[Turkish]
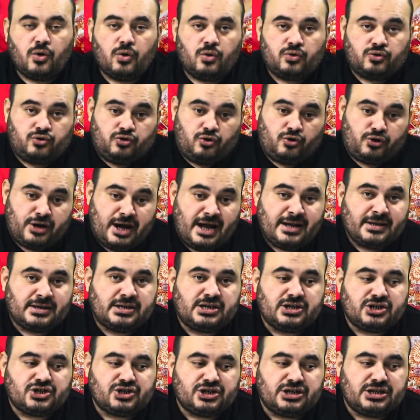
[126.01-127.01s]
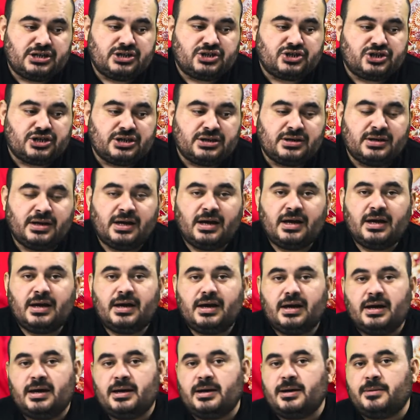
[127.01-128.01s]
o gören kişi için
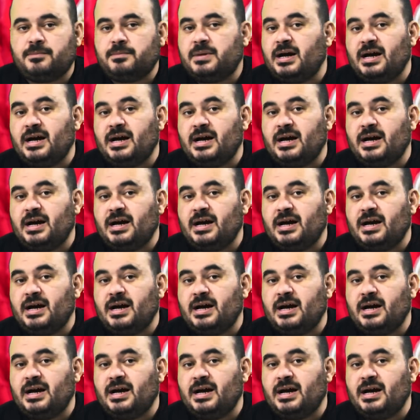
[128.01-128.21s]
e,